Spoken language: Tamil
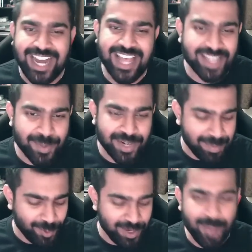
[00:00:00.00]
அதுக்கப்புறம்
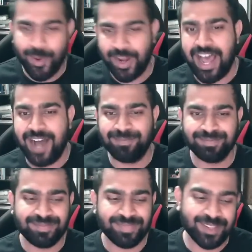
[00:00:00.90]
நம்ம உள்ள போகலாம்
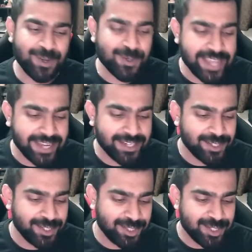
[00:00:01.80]
ஓகே
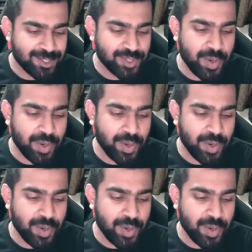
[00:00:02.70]
ஸோ